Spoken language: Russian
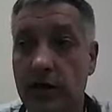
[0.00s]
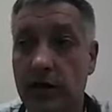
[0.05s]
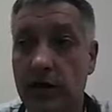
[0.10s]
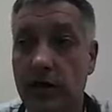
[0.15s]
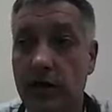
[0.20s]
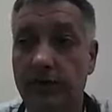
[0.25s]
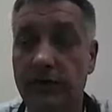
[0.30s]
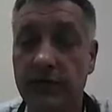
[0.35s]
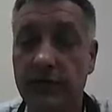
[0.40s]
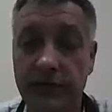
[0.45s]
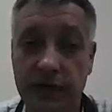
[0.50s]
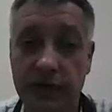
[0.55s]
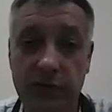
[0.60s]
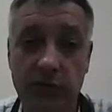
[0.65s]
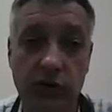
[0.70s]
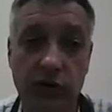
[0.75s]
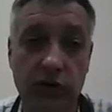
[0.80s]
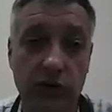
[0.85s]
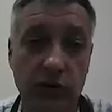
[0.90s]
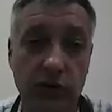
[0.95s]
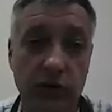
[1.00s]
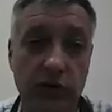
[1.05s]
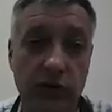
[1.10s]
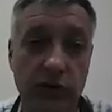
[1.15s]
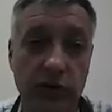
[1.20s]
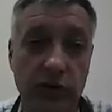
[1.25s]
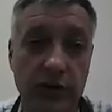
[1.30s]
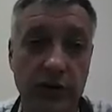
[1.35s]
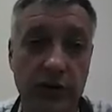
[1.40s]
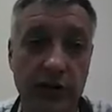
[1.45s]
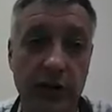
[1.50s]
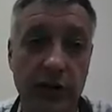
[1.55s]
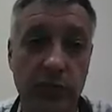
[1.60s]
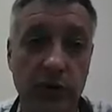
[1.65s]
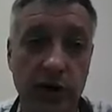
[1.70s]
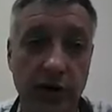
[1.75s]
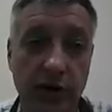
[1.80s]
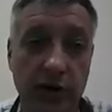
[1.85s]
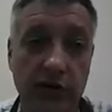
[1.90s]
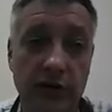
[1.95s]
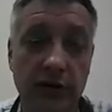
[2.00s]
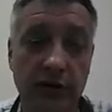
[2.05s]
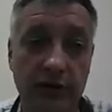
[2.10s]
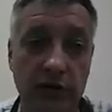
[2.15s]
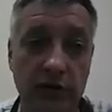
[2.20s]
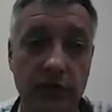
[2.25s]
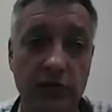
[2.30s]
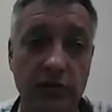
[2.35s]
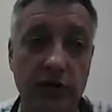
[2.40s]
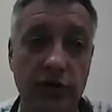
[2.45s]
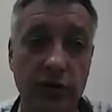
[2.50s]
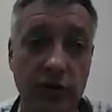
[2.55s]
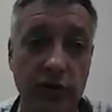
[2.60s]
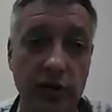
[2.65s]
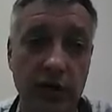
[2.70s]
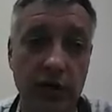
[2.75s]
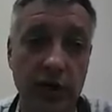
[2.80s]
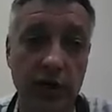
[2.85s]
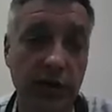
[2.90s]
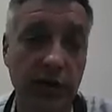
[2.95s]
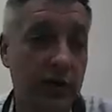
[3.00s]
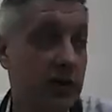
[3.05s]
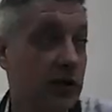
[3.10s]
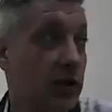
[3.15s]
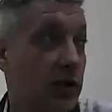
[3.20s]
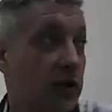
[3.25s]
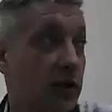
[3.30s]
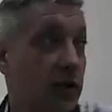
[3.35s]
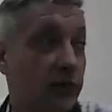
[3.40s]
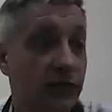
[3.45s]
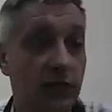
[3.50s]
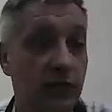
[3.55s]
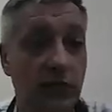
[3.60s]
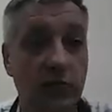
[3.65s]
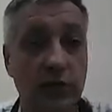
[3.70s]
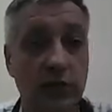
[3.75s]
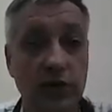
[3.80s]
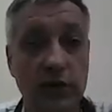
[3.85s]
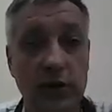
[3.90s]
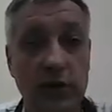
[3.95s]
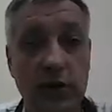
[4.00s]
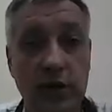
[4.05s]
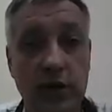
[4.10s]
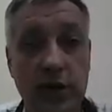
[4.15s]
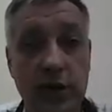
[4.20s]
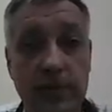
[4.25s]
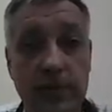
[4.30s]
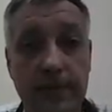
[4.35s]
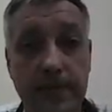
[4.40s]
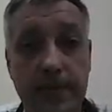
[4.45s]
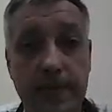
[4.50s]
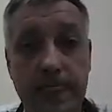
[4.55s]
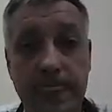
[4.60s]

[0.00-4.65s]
а, в информационную систему АИС реформы ЖКХ. Это сайт реформы ЖКХ.